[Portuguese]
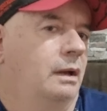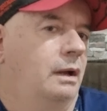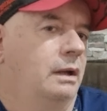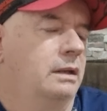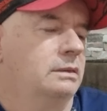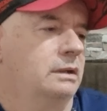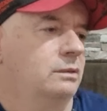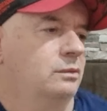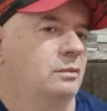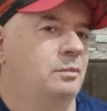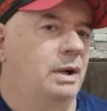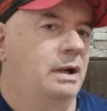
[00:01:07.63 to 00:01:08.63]
Aí entrei
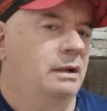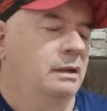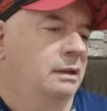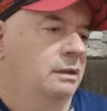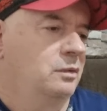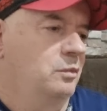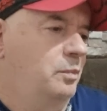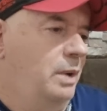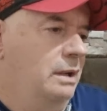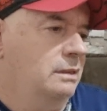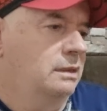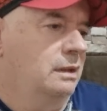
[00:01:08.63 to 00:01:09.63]
no bar, e o
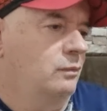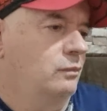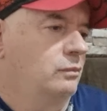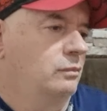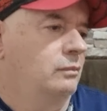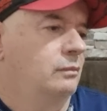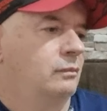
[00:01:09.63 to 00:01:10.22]
bar tinha um,